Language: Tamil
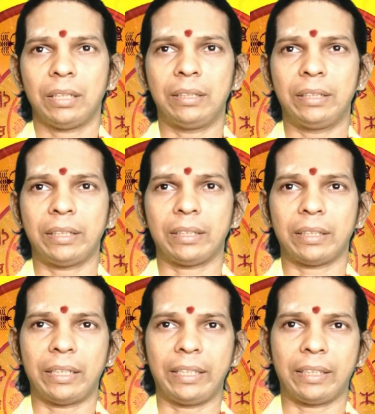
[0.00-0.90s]
என்று
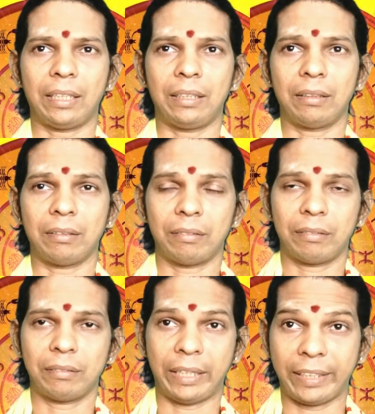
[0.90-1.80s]
நீங்கள்
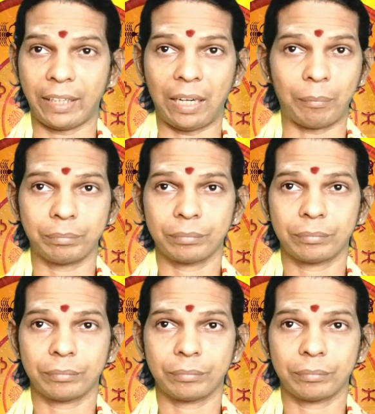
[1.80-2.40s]
நினைக்கலாம்